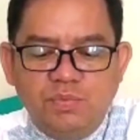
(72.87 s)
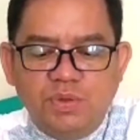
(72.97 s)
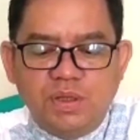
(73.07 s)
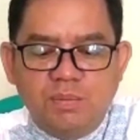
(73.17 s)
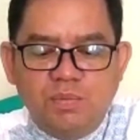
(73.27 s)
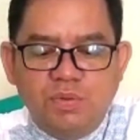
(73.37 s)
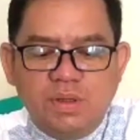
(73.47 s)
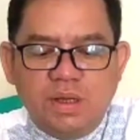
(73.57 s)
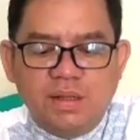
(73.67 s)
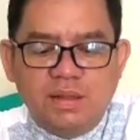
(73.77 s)

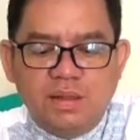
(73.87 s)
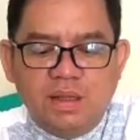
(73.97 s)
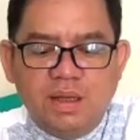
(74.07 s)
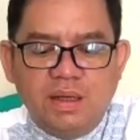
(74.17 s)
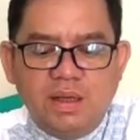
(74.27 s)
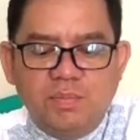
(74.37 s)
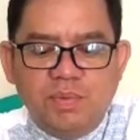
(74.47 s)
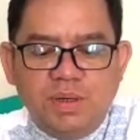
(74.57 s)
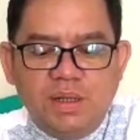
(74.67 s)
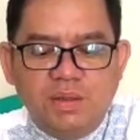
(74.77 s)
mencabut kata yang
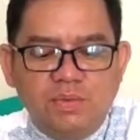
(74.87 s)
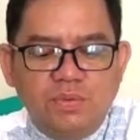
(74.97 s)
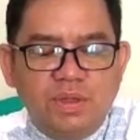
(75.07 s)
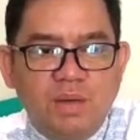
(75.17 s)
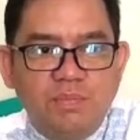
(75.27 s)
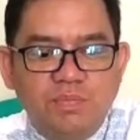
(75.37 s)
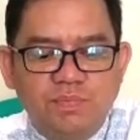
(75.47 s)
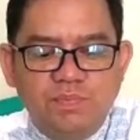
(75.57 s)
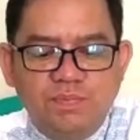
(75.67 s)
pernah terucap